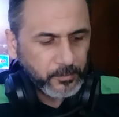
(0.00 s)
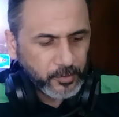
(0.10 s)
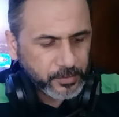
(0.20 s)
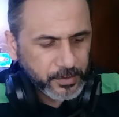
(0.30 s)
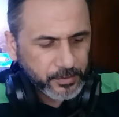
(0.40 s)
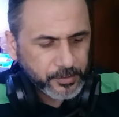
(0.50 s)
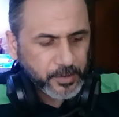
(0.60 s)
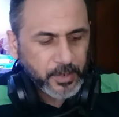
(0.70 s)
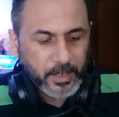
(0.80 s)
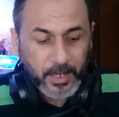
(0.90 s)
Meu Deus,
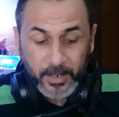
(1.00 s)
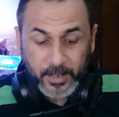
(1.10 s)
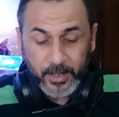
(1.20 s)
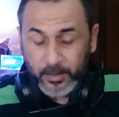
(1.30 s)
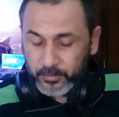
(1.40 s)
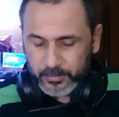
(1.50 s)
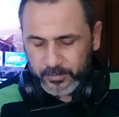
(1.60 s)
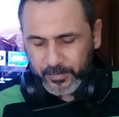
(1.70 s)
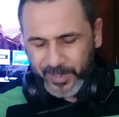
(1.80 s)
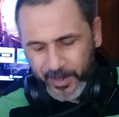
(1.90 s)
cara, é,
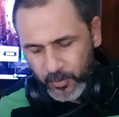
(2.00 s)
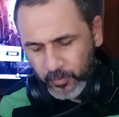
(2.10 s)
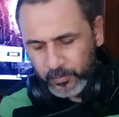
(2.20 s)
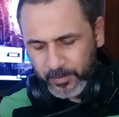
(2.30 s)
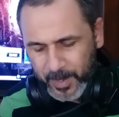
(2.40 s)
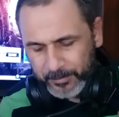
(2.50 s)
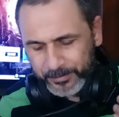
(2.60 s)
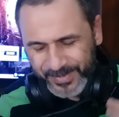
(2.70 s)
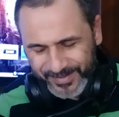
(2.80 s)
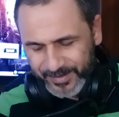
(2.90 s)
é uma
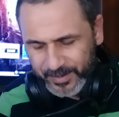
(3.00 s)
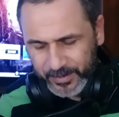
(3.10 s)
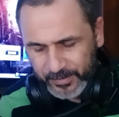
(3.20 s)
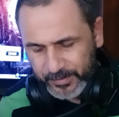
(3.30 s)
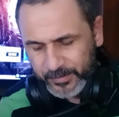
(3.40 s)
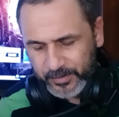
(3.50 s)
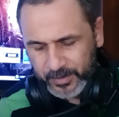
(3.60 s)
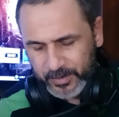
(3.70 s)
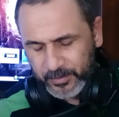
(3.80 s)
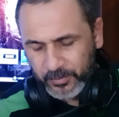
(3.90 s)
bizarrice isso
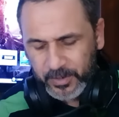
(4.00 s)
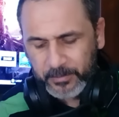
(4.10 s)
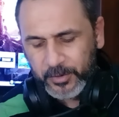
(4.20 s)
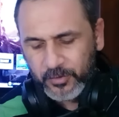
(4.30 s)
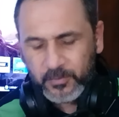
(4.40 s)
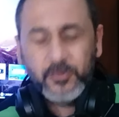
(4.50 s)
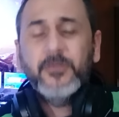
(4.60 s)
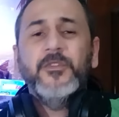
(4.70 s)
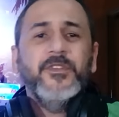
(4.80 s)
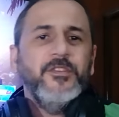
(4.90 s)
aqui do tamanho do
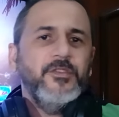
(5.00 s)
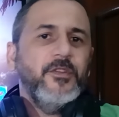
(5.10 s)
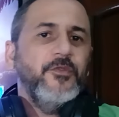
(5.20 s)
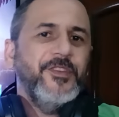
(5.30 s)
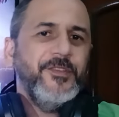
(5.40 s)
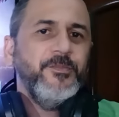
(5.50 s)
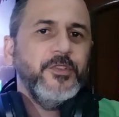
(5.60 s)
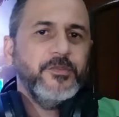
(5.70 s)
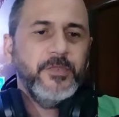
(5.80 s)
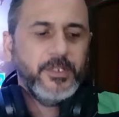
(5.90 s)
mundo. Vocês estão
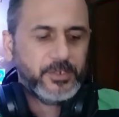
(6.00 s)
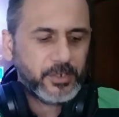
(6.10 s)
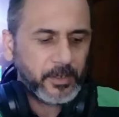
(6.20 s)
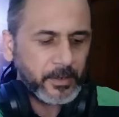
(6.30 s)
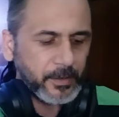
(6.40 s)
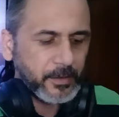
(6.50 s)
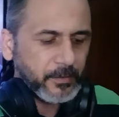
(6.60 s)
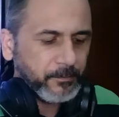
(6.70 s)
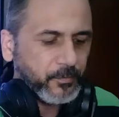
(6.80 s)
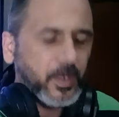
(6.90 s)
simplesmente,
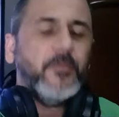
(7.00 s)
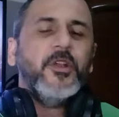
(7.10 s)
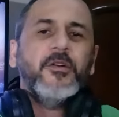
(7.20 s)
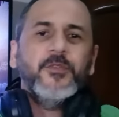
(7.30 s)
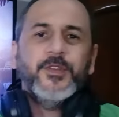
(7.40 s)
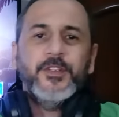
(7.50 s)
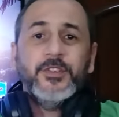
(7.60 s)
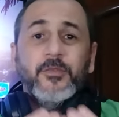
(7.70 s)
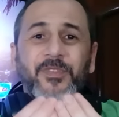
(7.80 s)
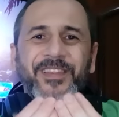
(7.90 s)
na moral, vocês
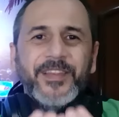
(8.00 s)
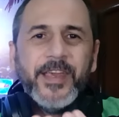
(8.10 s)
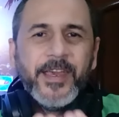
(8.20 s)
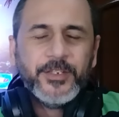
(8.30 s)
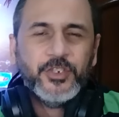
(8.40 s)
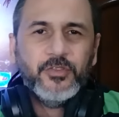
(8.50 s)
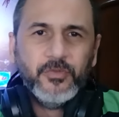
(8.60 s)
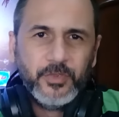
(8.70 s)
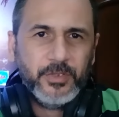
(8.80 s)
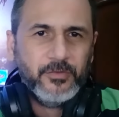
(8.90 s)
estão
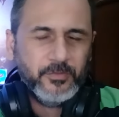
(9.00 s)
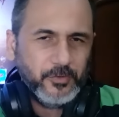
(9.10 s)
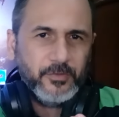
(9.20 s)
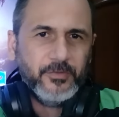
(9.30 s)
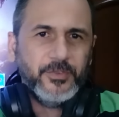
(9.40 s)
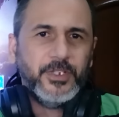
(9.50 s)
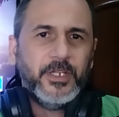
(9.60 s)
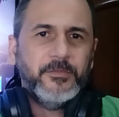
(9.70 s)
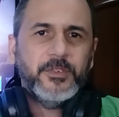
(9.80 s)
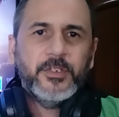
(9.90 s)
destruindo o mundo dos
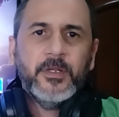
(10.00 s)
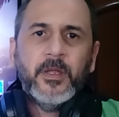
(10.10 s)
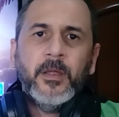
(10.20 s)
games.